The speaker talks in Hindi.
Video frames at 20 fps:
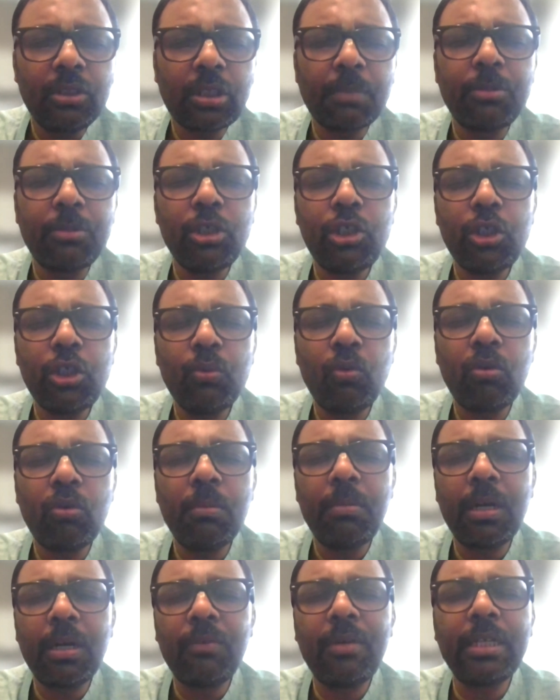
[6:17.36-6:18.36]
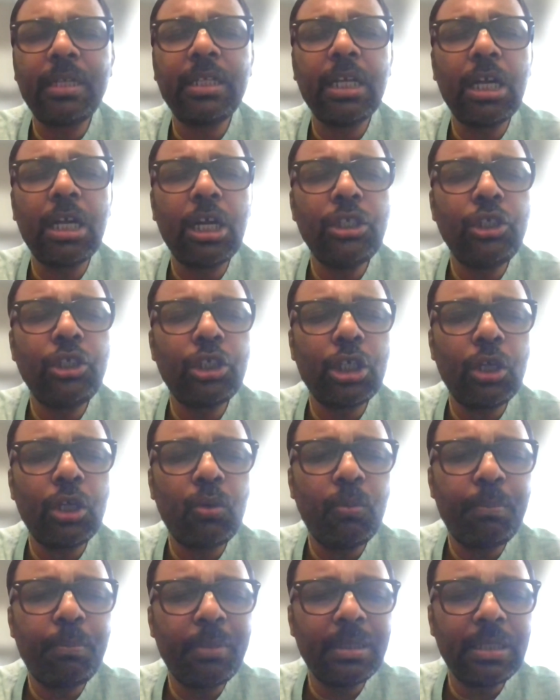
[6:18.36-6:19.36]
सभी जीवों को भगवान के अंश के
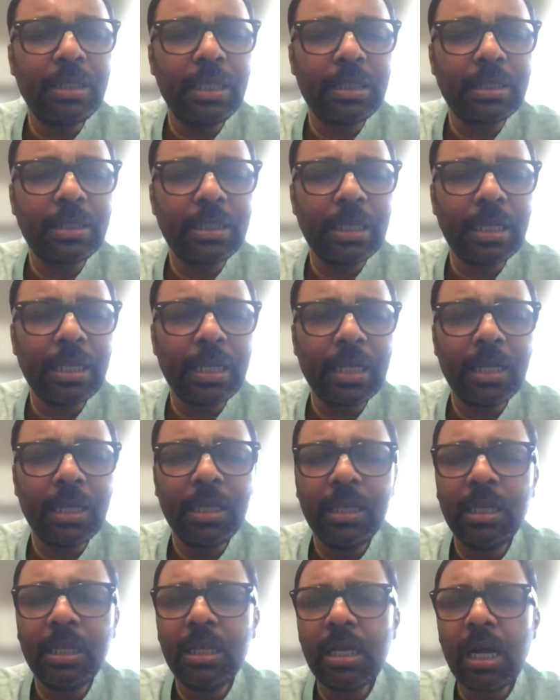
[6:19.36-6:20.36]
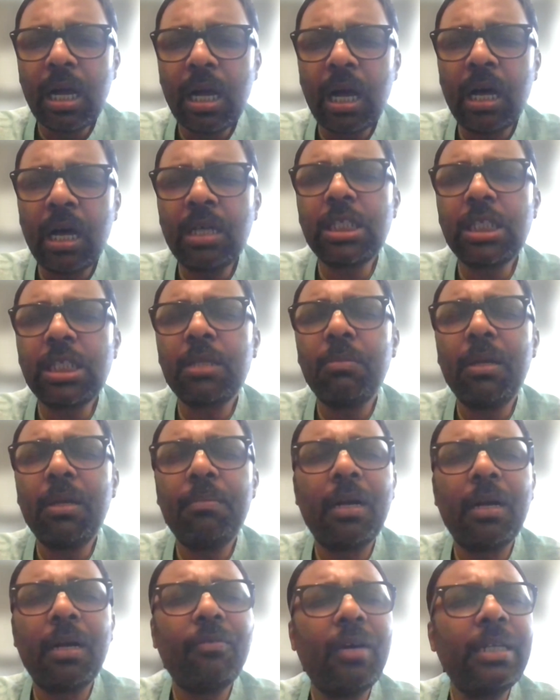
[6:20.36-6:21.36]
रूप में देखते हैं हर
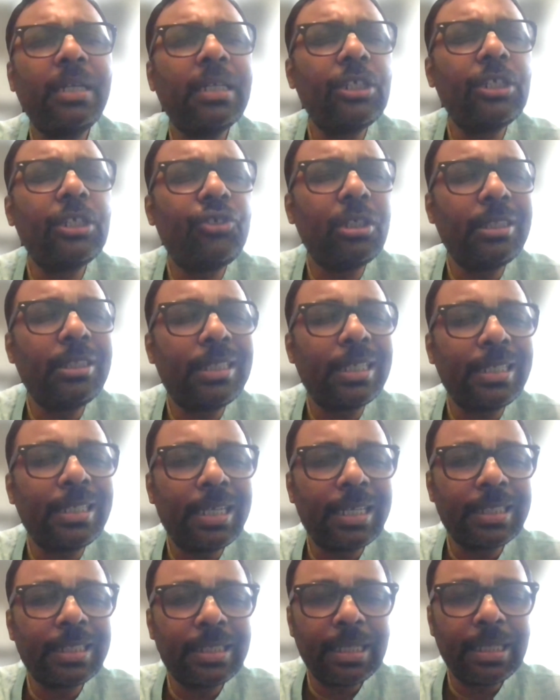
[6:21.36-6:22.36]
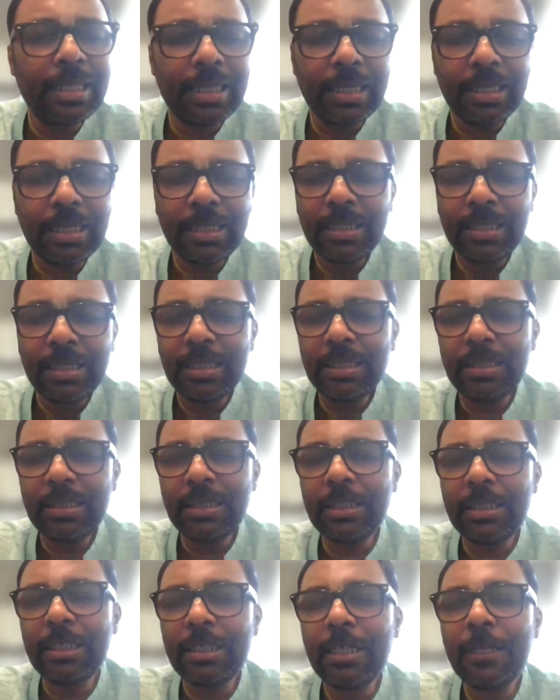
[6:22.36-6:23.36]
समय भगवान का चिंतन करते हैं
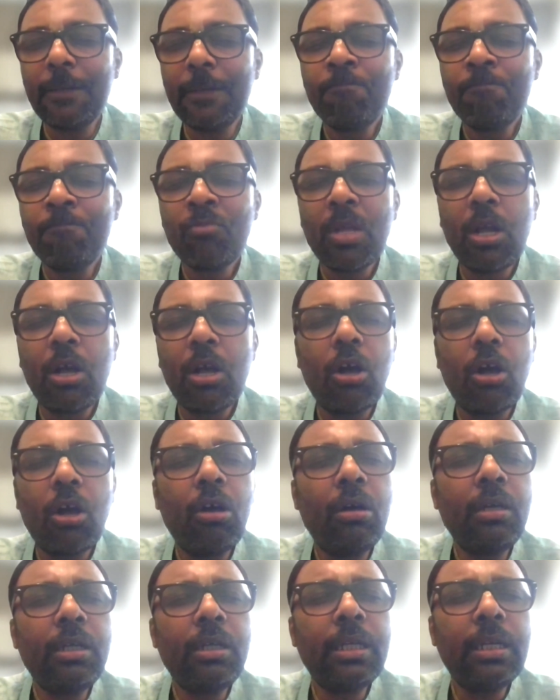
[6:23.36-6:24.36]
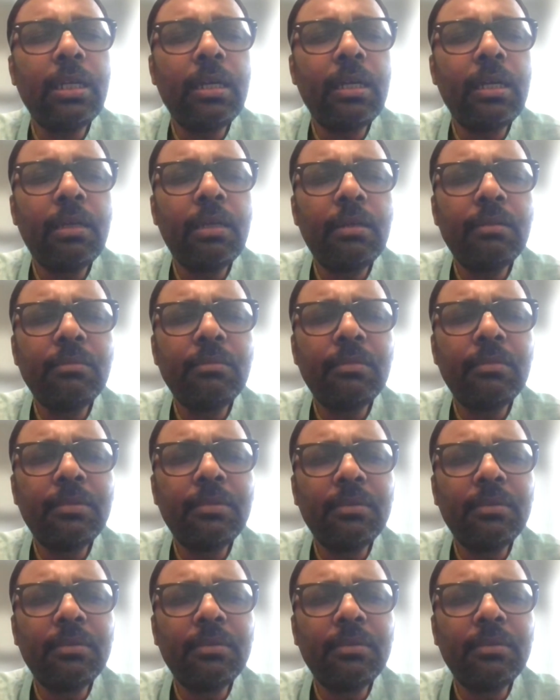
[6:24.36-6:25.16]
ठीक है और आ,